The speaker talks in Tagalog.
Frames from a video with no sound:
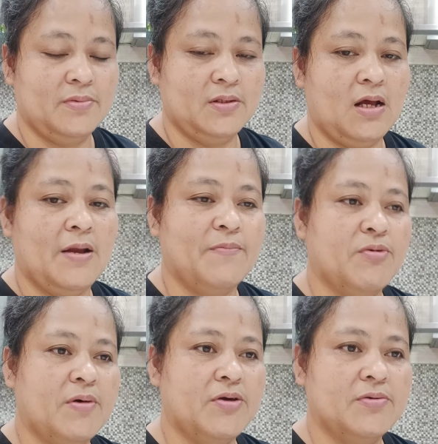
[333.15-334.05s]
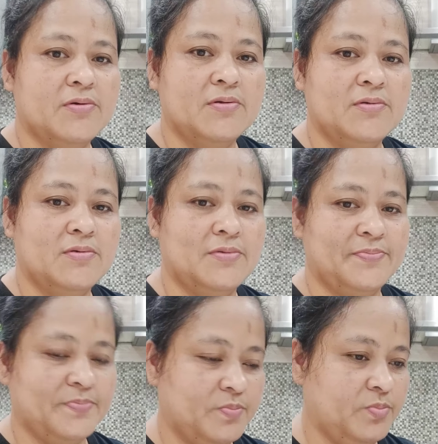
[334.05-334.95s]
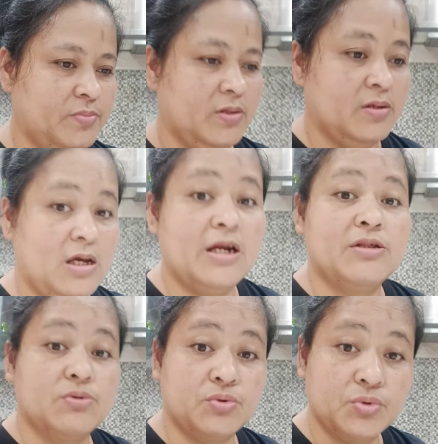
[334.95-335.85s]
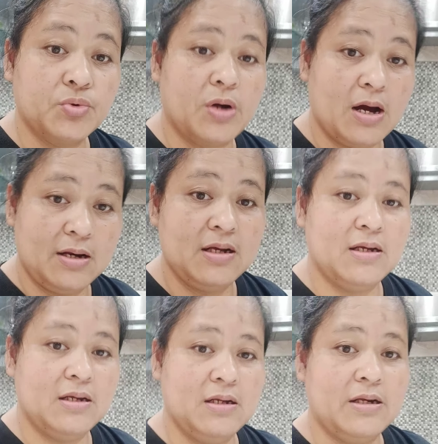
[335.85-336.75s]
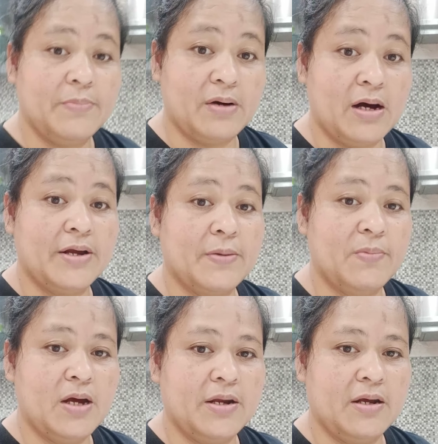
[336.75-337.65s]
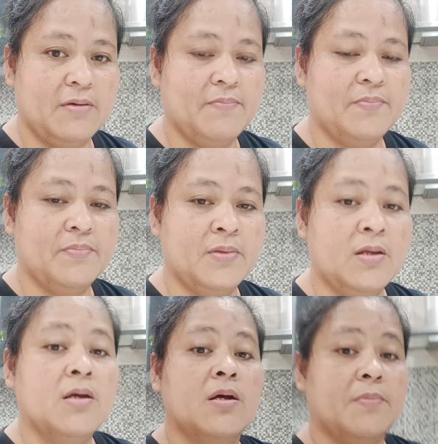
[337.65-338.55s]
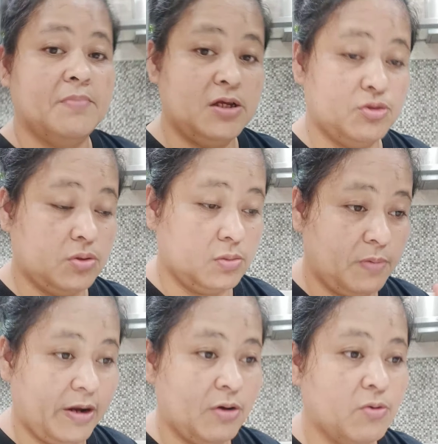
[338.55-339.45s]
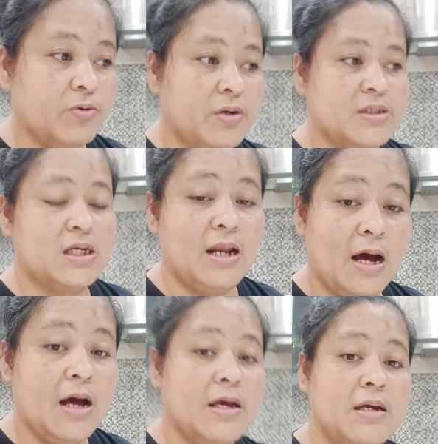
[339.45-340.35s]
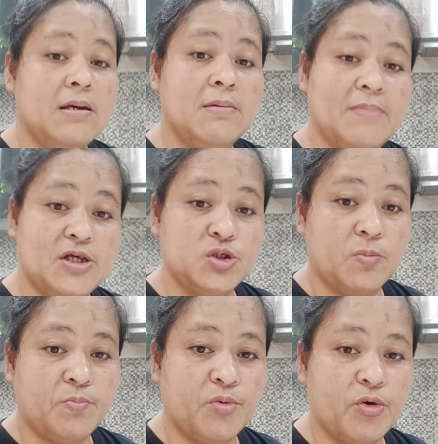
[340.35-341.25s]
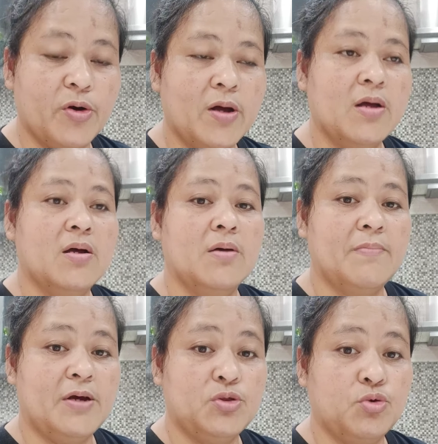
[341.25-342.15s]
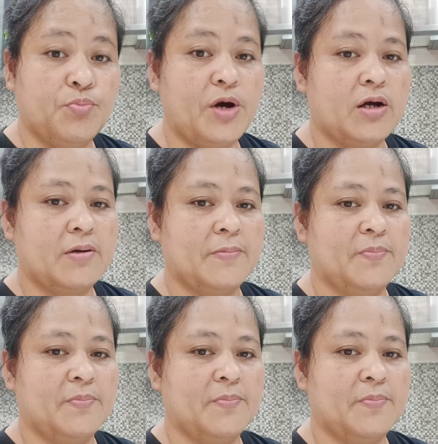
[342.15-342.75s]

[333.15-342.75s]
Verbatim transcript: Alam nyo ba yun? Yan ang totoong ugali ng mga Arabiana. May panahon na sila ay may sumpong, may tupak,